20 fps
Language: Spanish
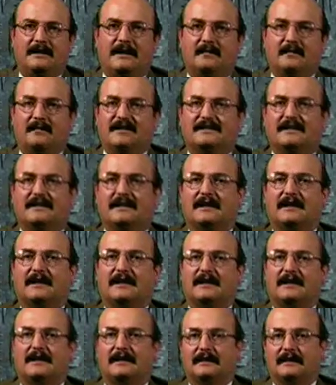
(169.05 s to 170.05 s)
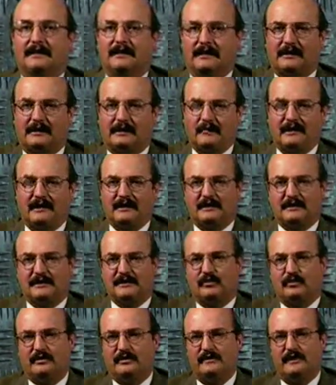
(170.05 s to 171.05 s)
en vez de que la herramienta
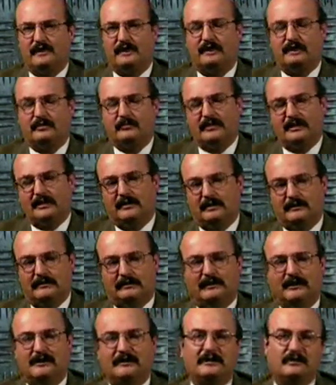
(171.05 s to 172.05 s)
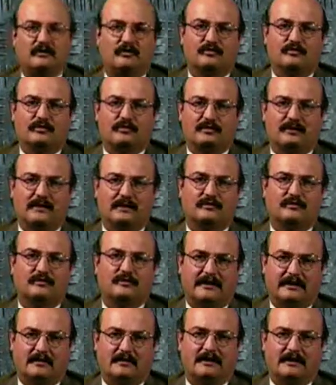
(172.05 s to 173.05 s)
sea modificada para adaptarse a los procesos
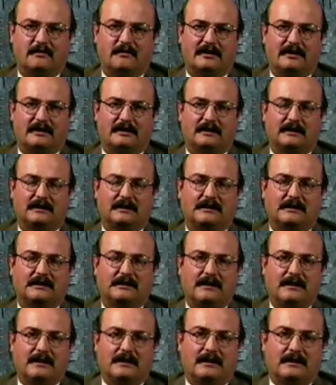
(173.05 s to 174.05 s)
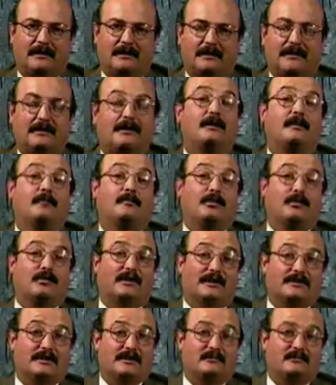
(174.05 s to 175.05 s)
de Hewlett Packard. ¿Por
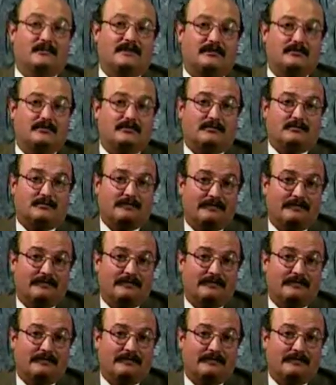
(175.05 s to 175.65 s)
qué hacemos esto?